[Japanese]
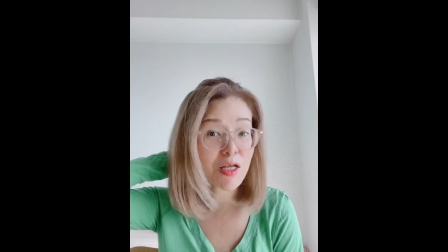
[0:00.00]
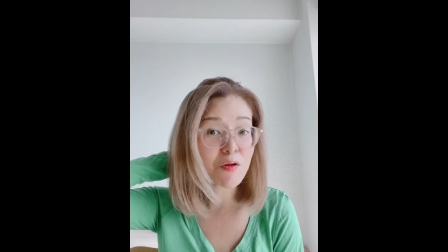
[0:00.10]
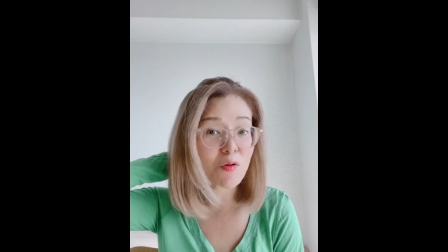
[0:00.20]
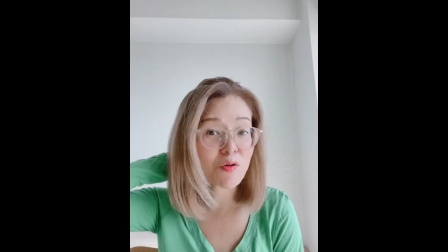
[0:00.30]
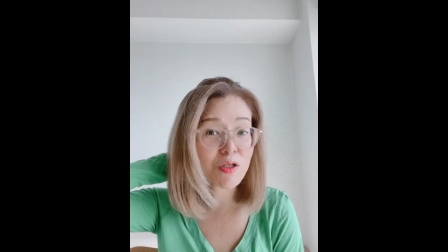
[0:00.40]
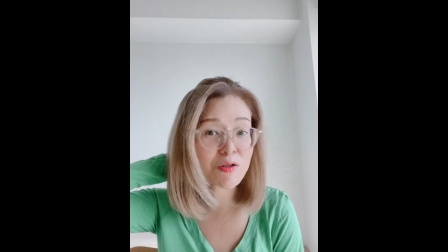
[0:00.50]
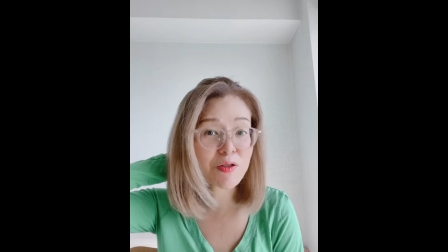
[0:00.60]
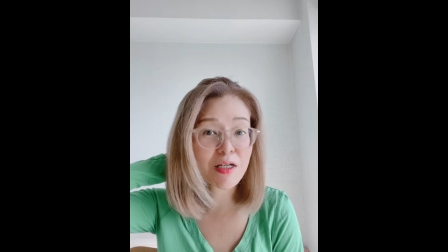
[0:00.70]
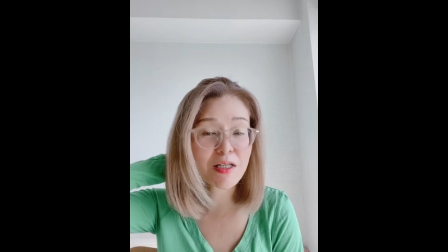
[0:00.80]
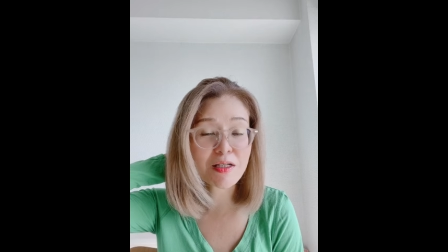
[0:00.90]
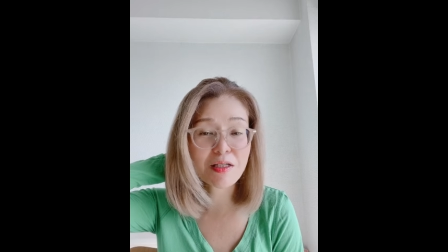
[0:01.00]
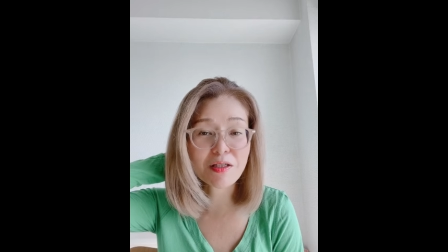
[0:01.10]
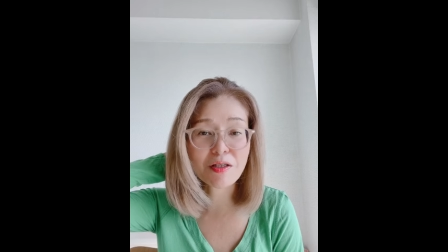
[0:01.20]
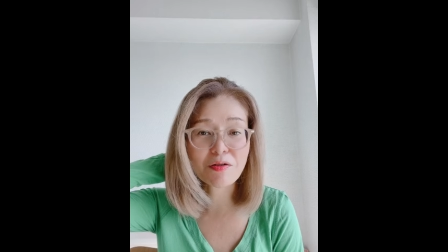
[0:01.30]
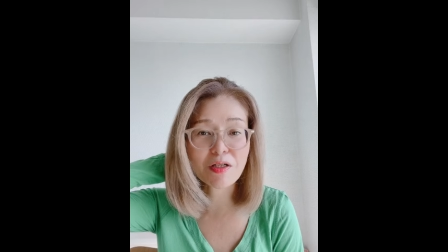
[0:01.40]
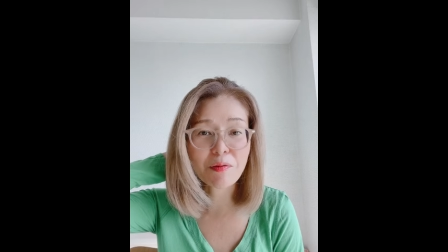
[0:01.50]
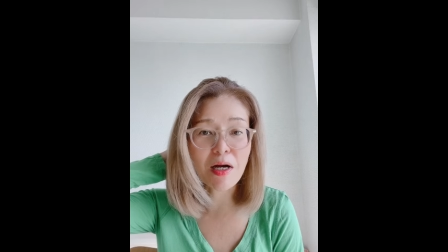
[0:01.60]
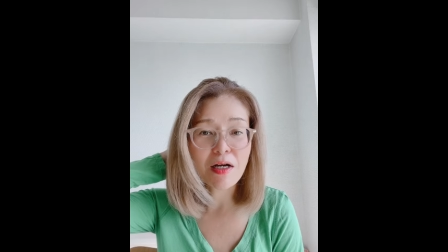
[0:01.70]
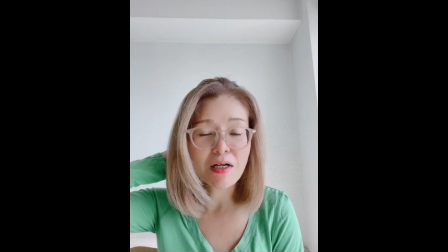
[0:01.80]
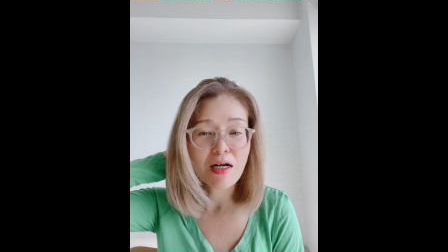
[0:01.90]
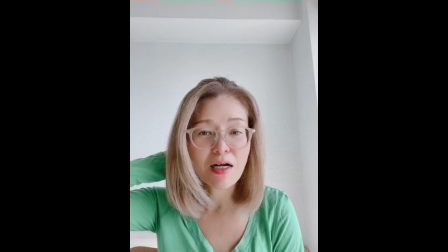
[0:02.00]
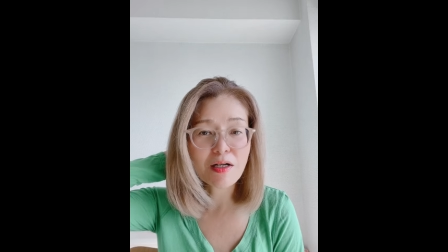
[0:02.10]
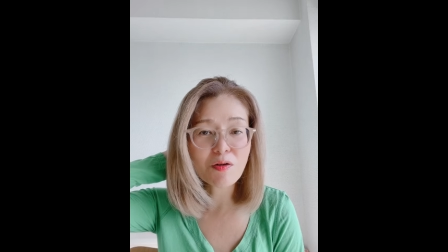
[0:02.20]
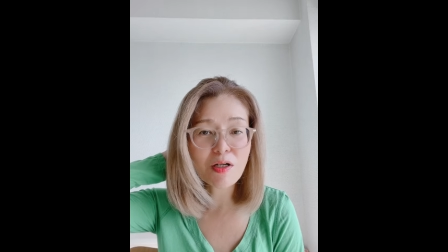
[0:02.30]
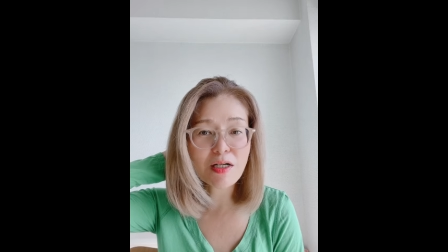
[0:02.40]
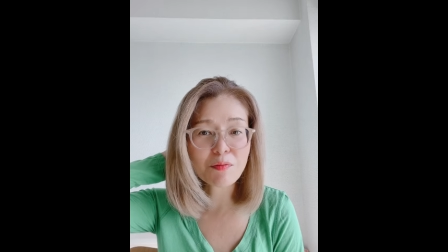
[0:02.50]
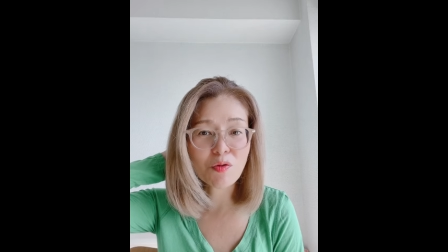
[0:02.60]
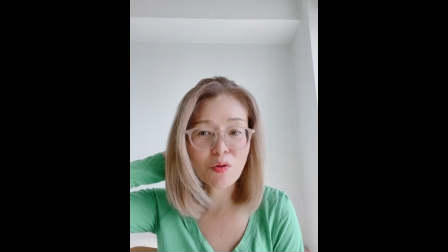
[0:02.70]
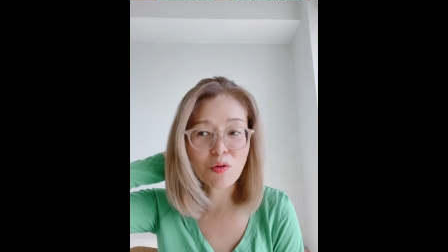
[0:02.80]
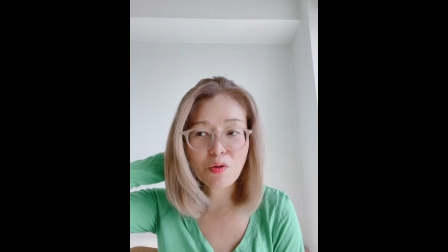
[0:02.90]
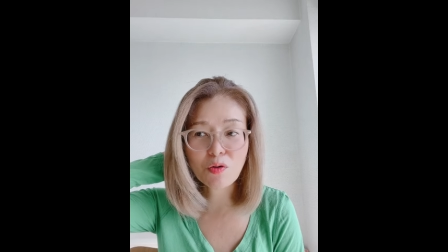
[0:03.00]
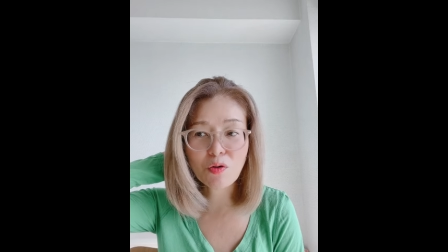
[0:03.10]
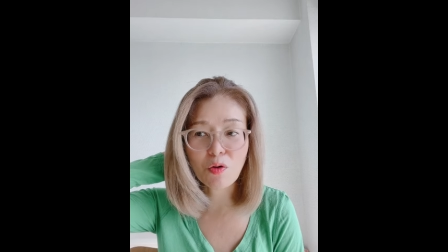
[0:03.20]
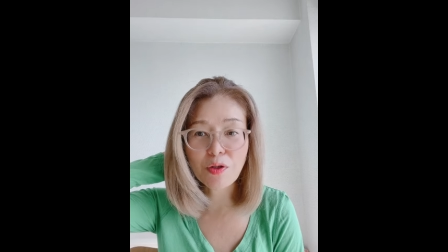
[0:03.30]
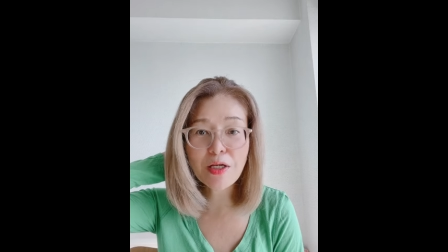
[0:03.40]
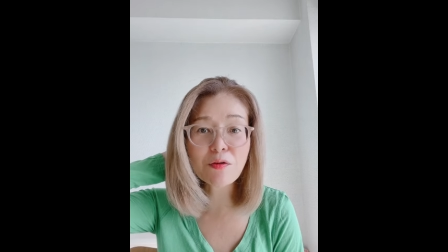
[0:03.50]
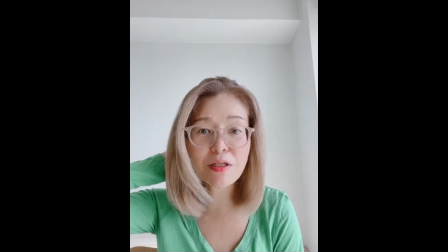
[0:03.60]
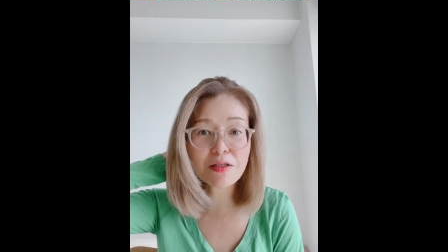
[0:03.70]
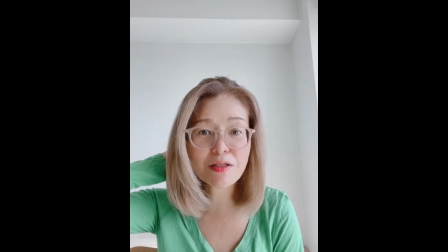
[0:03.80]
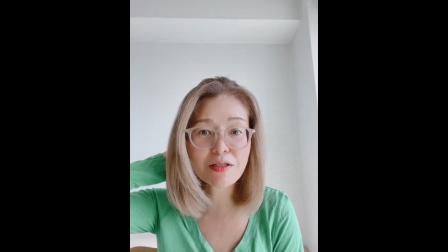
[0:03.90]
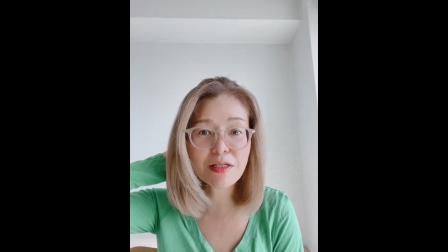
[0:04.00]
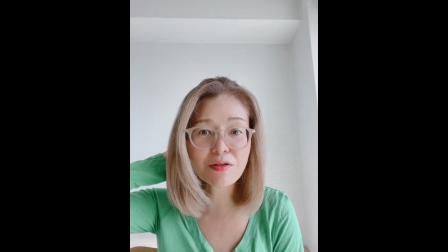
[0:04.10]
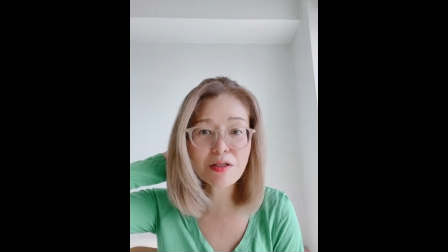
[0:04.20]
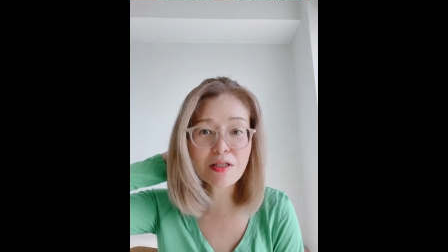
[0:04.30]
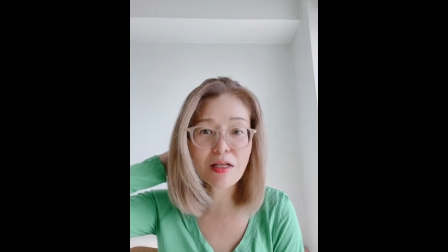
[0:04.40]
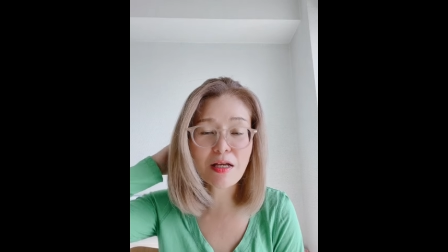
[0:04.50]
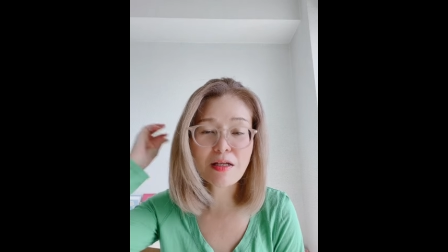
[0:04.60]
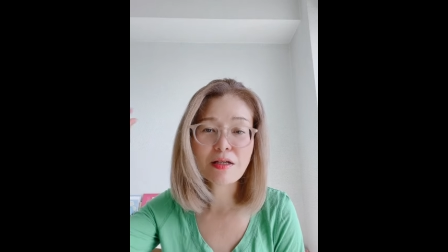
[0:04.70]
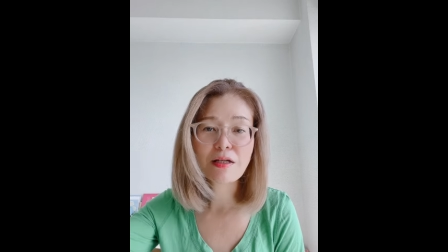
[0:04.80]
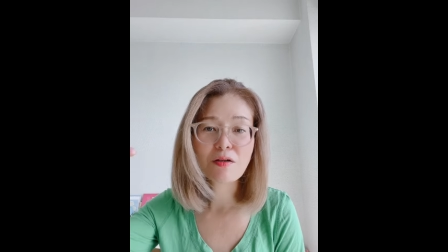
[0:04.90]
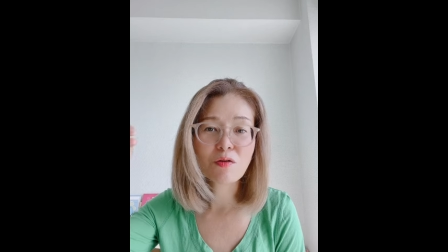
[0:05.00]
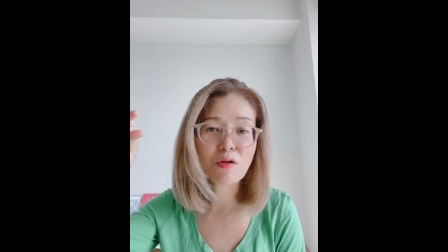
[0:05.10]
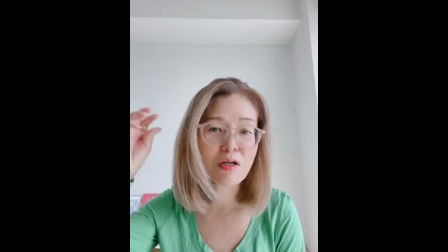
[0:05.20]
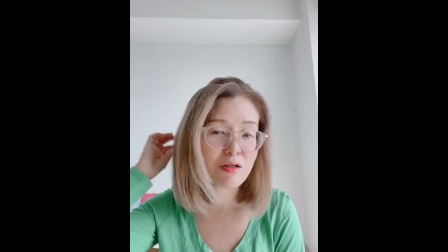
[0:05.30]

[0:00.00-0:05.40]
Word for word: ねここに傷ができたっていうからまあアロハがもう子猫で小さすぎてこ